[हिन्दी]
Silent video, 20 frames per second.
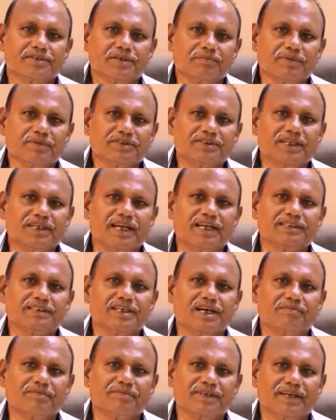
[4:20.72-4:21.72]
समस्याएं
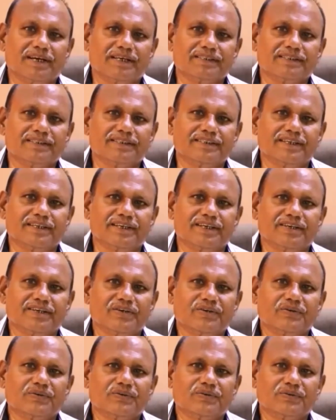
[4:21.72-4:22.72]
सामने आती हैं
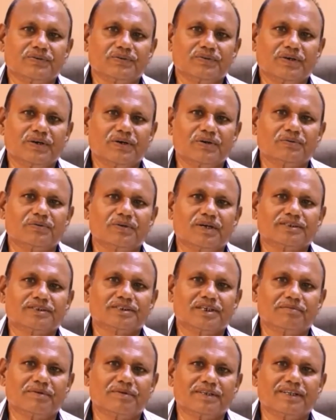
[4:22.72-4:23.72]
और उनका
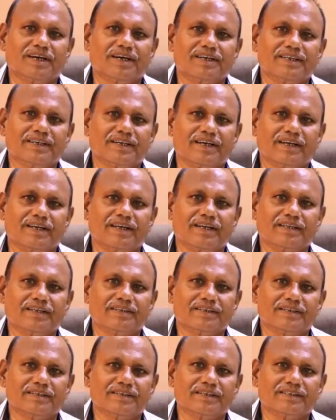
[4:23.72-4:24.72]
समाधान निकालना
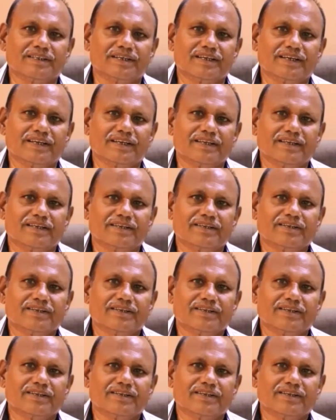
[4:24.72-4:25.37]
जा जाता है